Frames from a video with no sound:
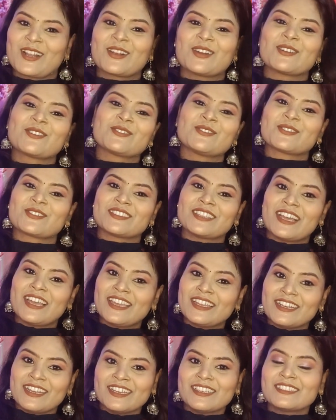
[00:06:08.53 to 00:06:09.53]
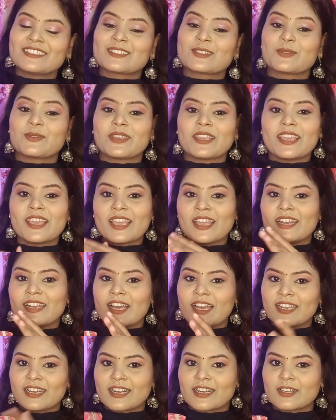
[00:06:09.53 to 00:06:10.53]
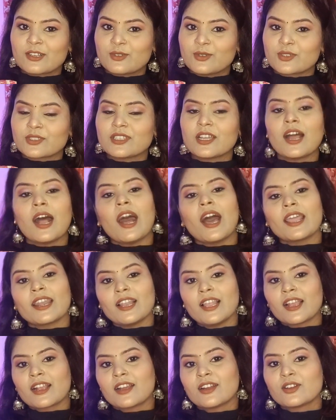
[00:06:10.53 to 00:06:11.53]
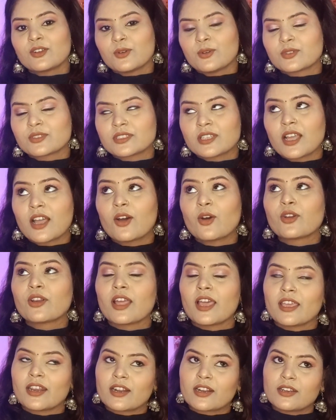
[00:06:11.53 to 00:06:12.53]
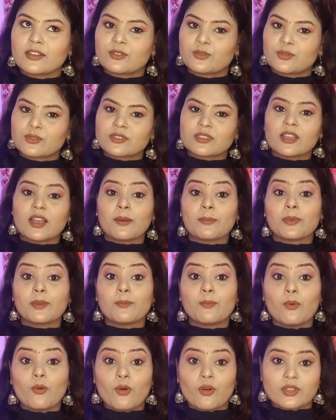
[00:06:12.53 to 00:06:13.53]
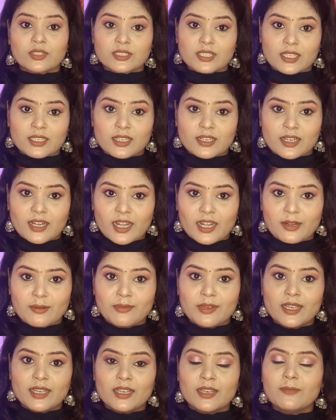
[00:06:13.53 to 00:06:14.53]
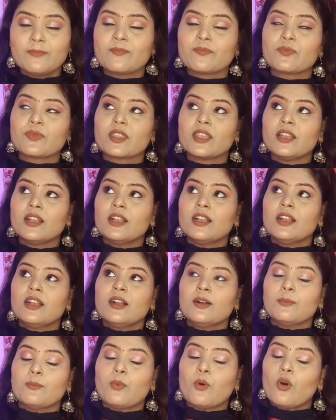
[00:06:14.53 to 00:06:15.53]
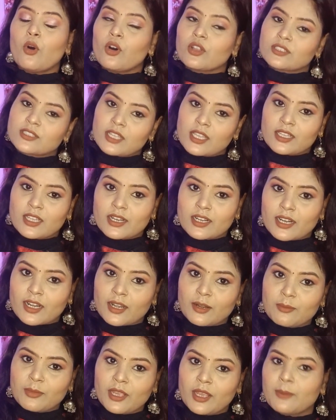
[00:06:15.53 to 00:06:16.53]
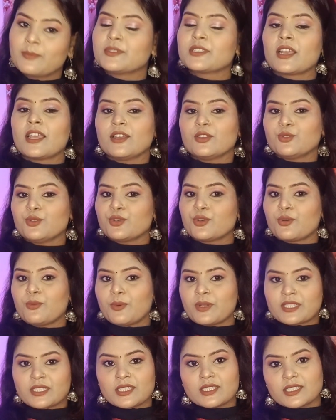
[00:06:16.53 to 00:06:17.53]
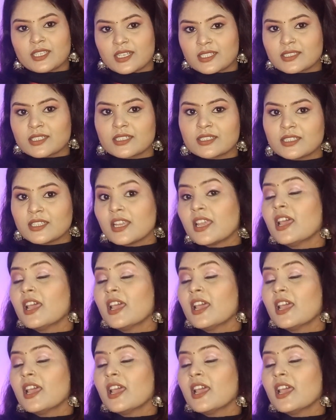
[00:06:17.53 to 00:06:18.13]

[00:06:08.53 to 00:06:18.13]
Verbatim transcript: नायरा कट कुर्ता है नेक्स्ट तो ये है नायरा कट कुर्ता आलिया कट कुर्ता और नायरा कट कुर्ता अभी बहुत ज़्यादा ट्रेंड में है बहुत ज़्यादा ट्रेंड में आप चाहें तो इनको परचेज कर सकते